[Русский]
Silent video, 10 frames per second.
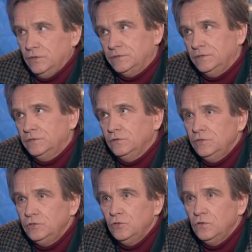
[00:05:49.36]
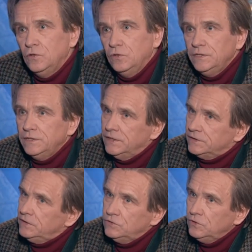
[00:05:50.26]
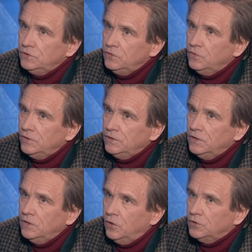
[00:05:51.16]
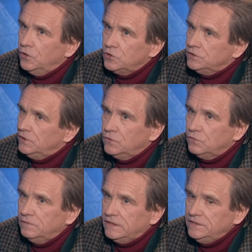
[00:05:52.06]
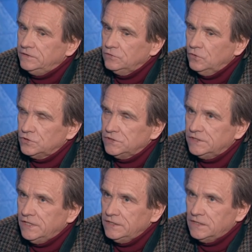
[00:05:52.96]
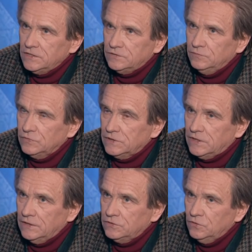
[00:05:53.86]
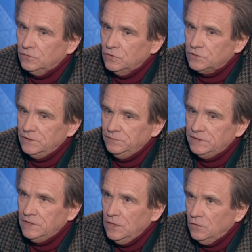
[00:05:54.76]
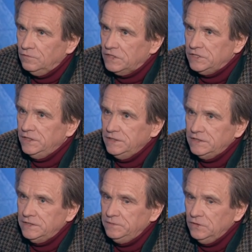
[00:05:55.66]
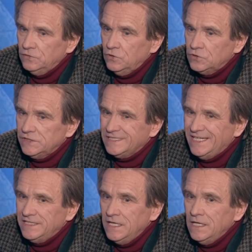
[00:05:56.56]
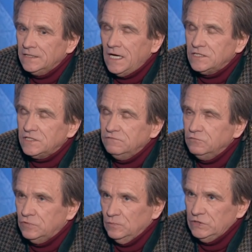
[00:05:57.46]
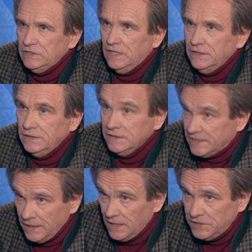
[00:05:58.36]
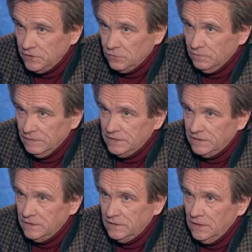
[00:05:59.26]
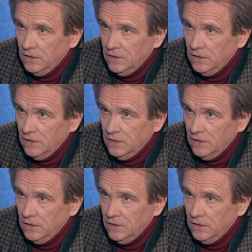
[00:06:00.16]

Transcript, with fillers: Это Большая и то, разница. И другое. Это и то, и другое. Он должен и руководить, он должен знать каждого музыканта, он должен иметь уважение к себе, он должен знать, как живут музыканты. Настоящий руководитель.